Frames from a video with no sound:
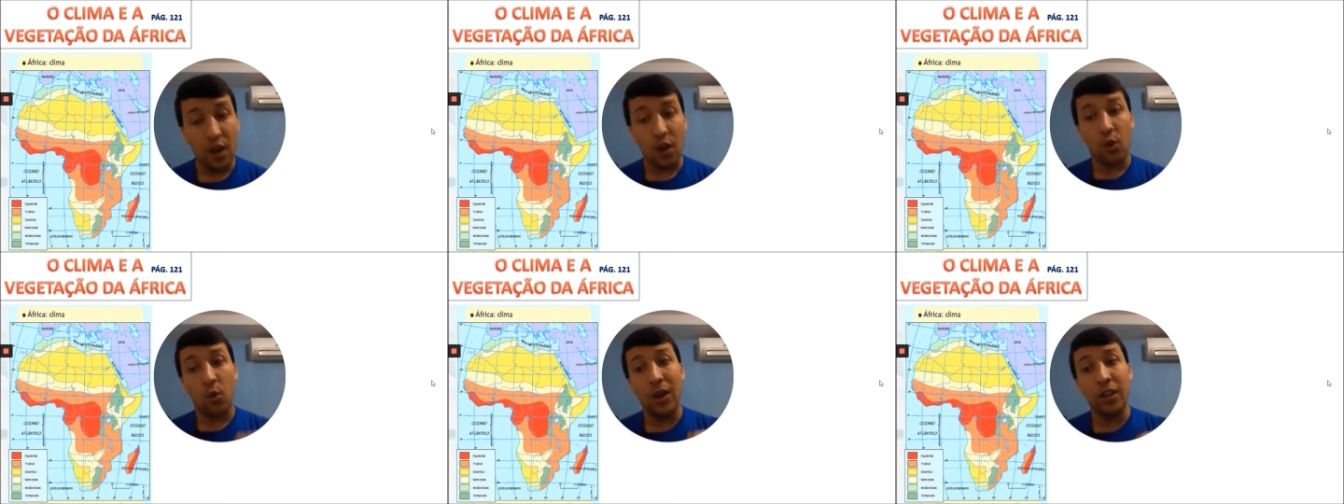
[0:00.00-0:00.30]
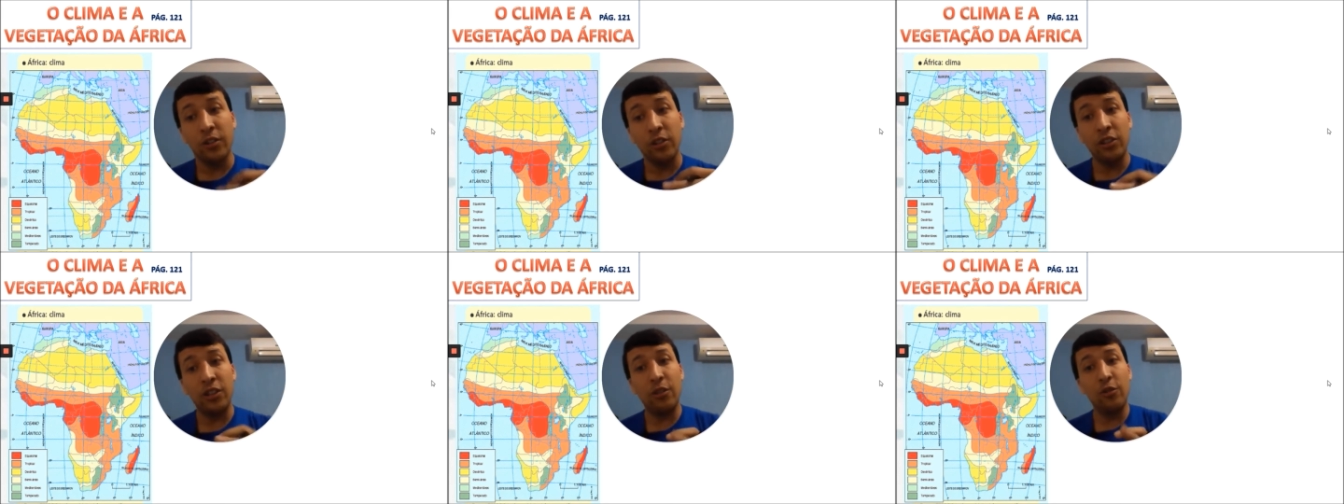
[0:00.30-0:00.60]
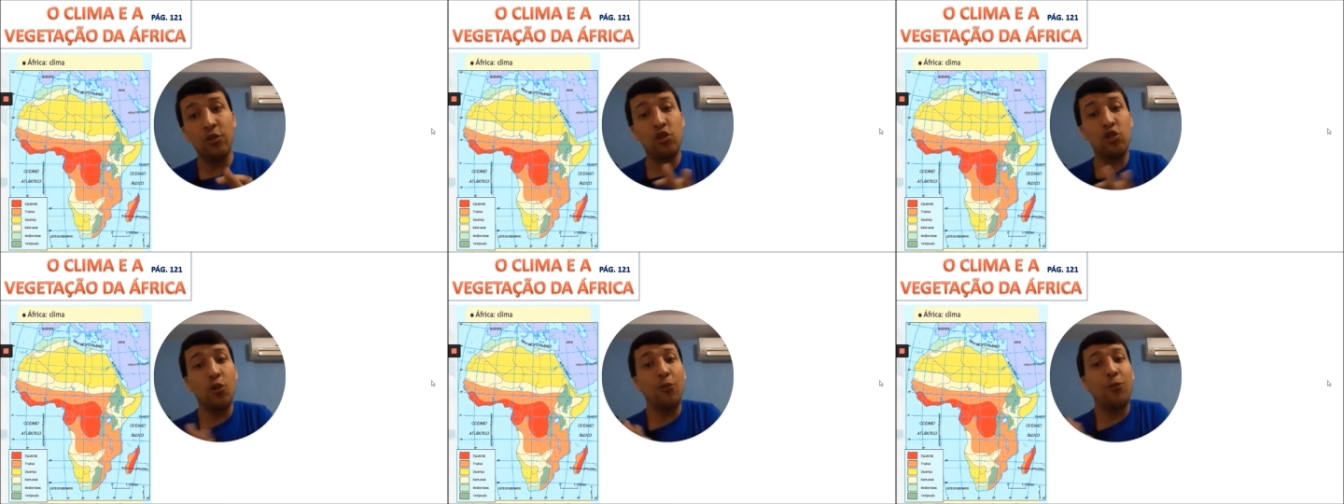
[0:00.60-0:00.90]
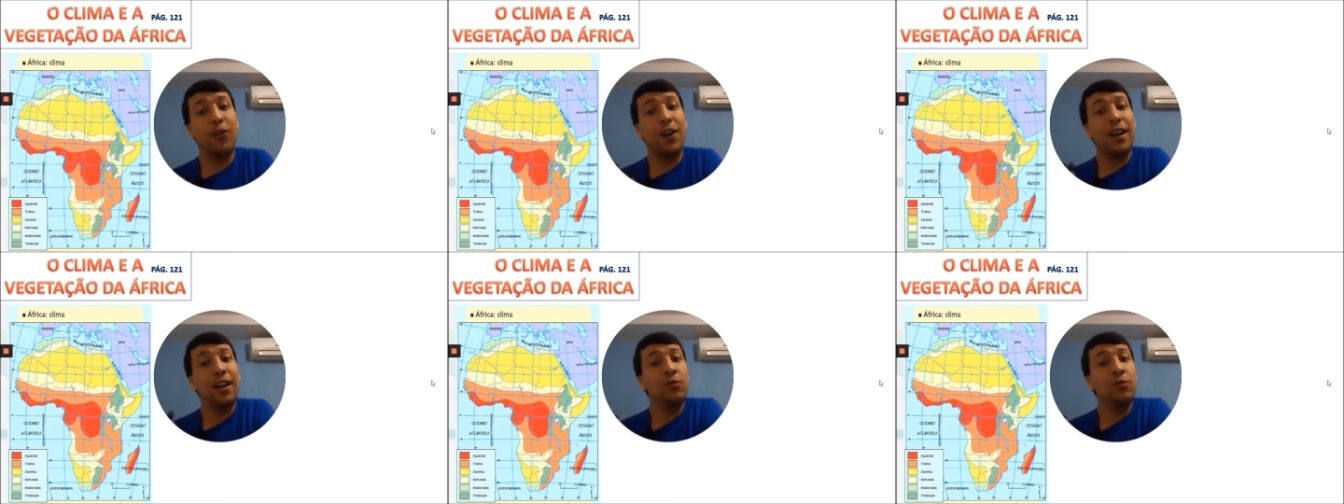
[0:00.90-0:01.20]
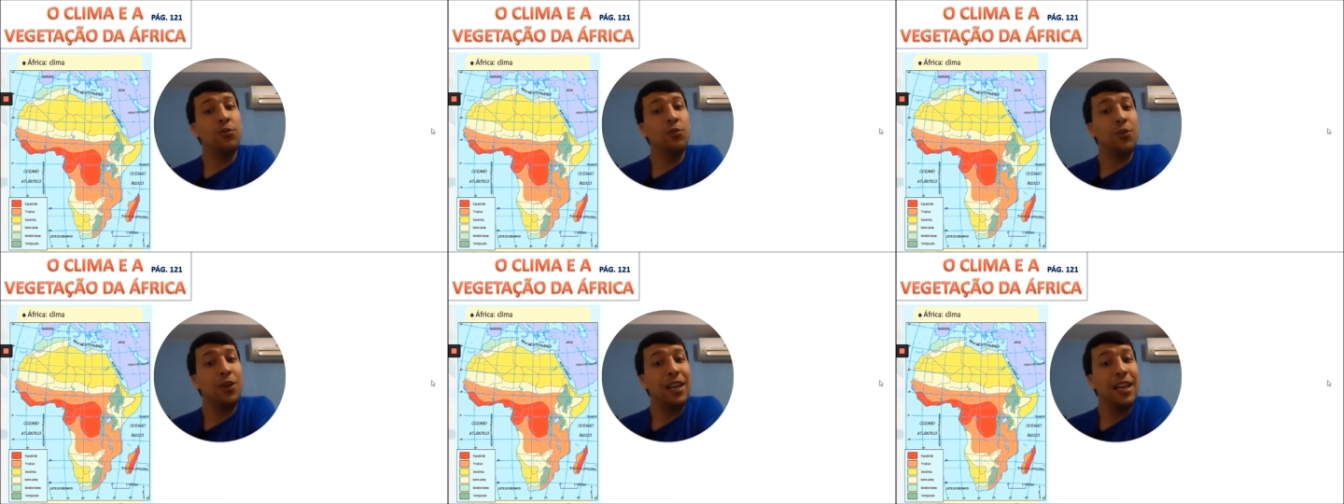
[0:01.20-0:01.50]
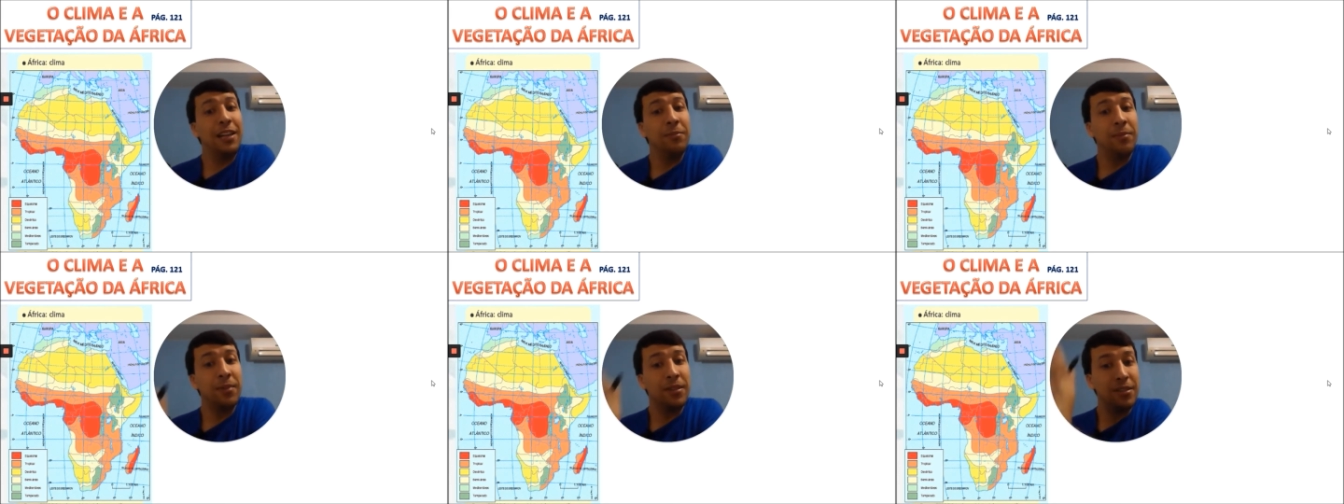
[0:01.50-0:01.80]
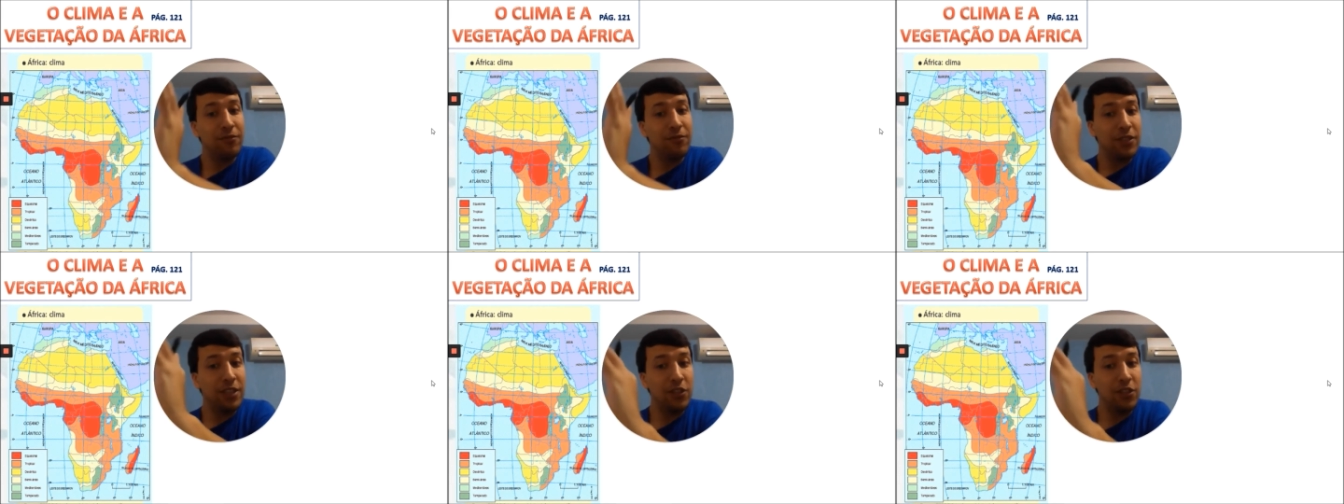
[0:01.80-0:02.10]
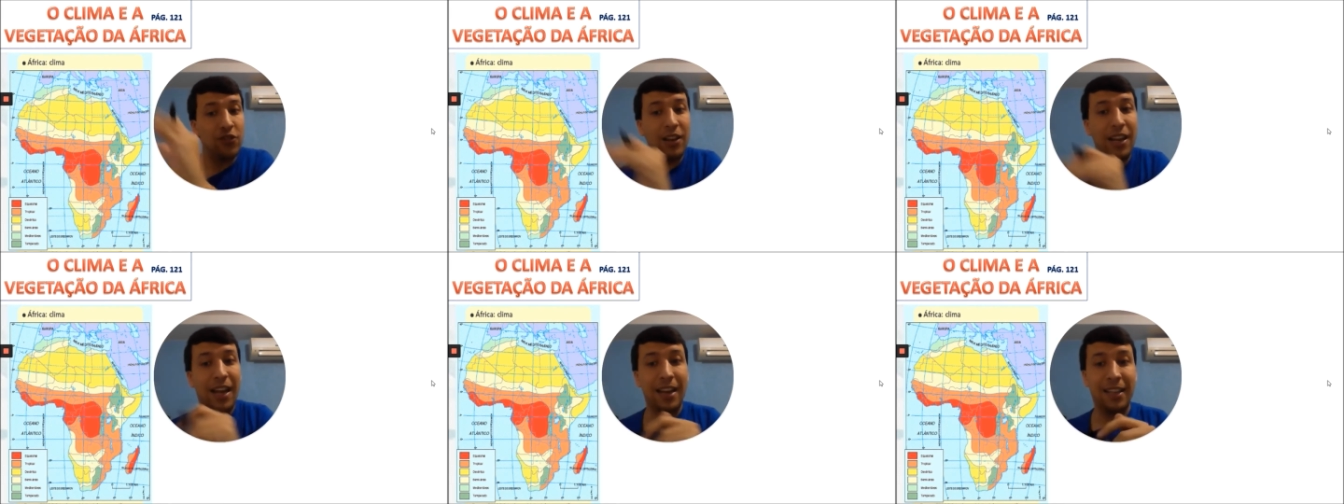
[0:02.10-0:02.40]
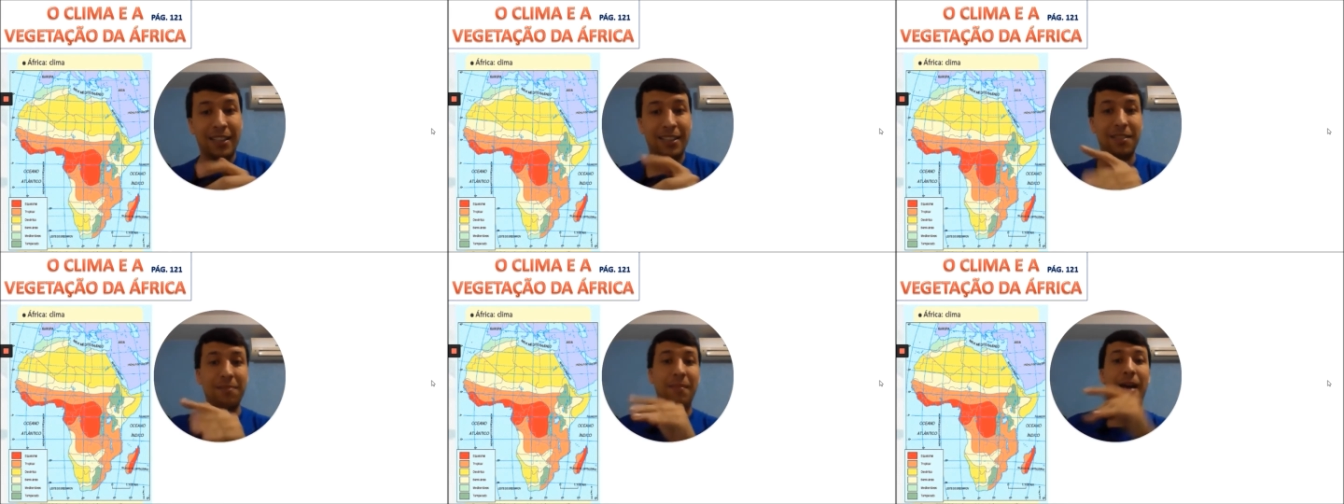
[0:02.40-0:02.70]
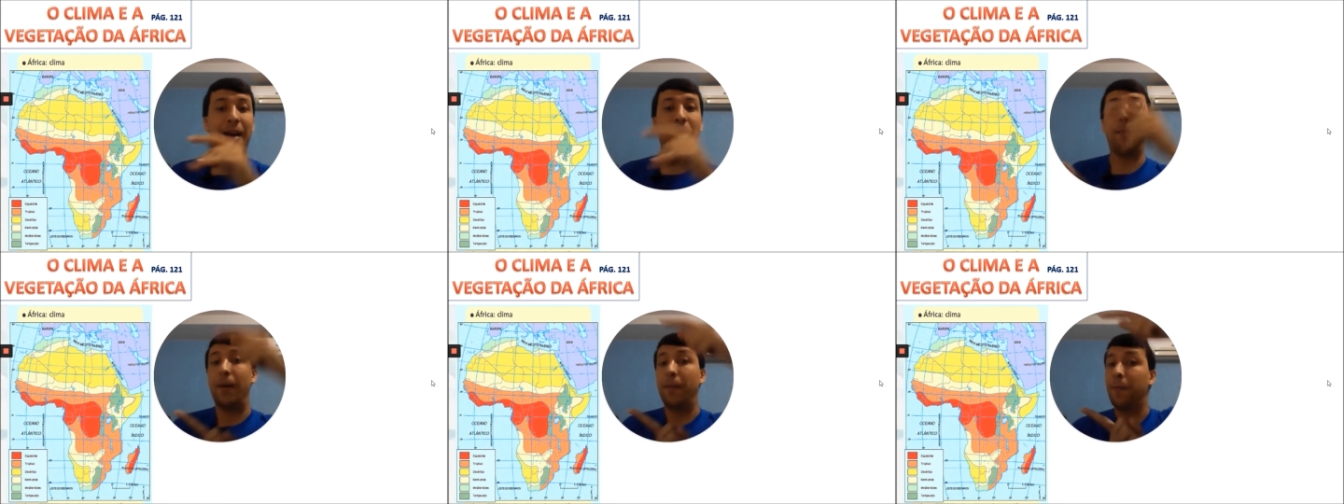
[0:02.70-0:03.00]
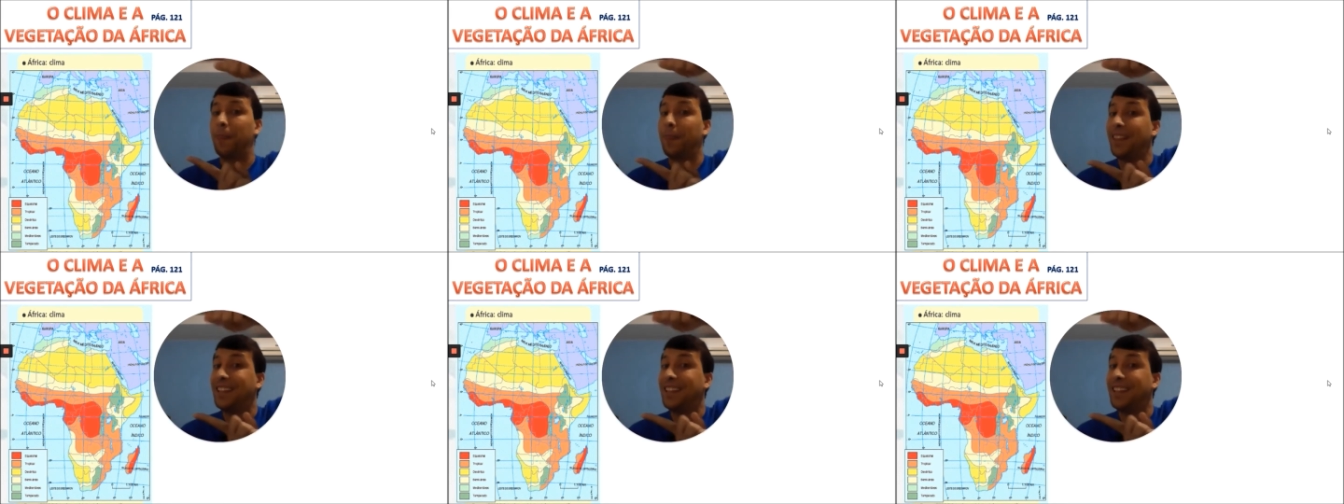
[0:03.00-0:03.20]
Quando então eu estou falando do clima, se vocês olharem nesse mapa